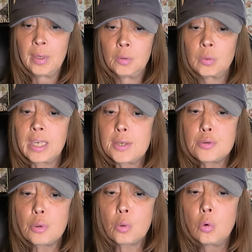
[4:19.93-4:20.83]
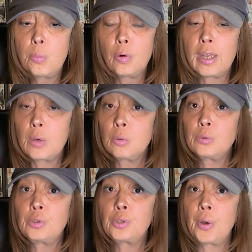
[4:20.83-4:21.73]
Donc quel surcoût pour les
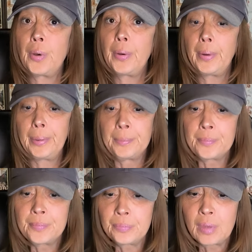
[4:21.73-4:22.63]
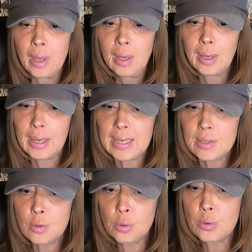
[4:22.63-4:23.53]
conducteurs
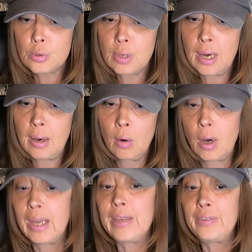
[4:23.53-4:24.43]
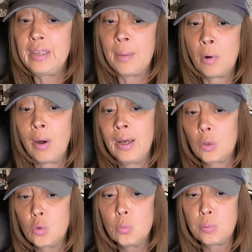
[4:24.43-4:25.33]
Reste que cela aura évidemment un
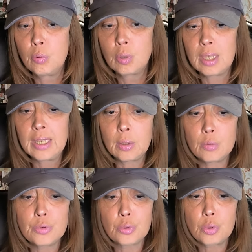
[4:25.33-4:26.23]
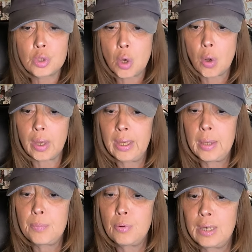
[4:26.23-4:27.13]
coût pour les constructeurs
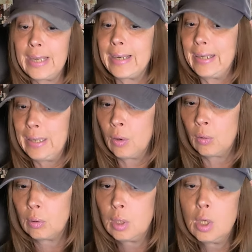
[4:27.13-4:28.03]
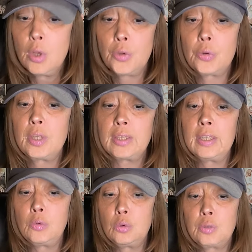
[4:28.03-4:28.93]
et pour les clients. Ce dernier
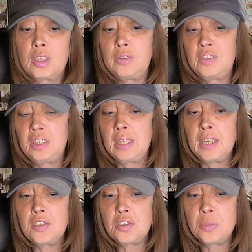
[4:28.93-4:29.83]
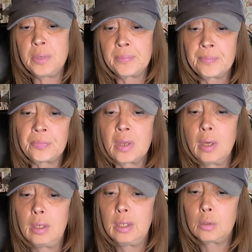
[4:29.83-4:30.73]
est toutefois difficile à estimer.
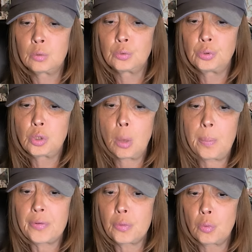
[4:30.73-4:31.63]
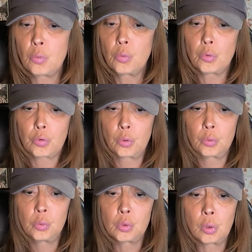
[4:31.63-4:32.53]
Les conducteurs passeront sans
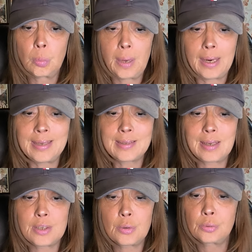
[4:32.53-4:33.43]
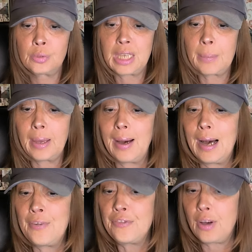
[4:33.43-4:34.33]
doute par l'installation d'une caméra
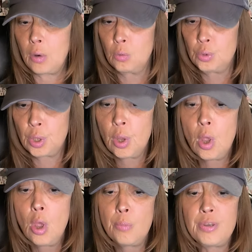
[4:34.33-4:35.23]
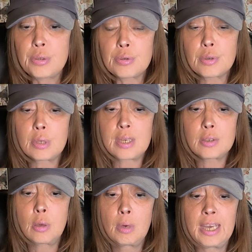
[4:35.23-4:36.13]
infrarouge, puisque cela
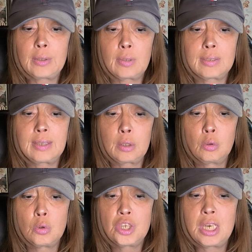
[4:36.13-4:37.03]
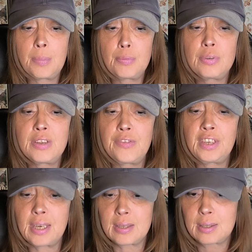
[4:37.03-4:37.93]
semble être la technologie la plus
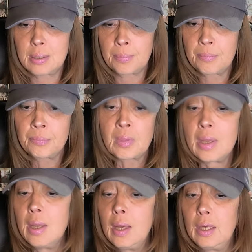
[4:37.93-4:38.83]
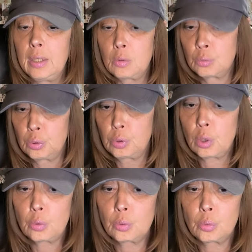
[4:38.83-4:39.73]
efficace. Les
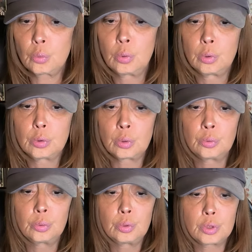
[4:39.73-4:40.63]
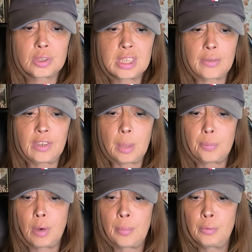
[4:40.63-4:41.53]
conducteurs tenteront euh, sans doute de s'en servir
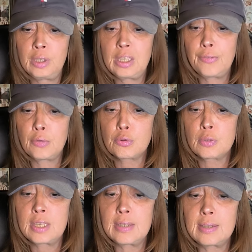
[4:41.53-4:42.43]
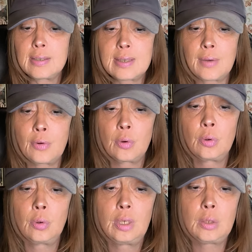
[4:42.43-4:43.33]
pour amener des fonctionnalités servant
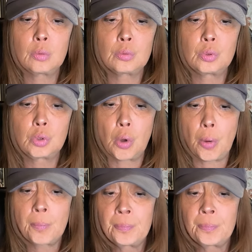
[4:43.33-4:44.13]
euh, les conducteurs.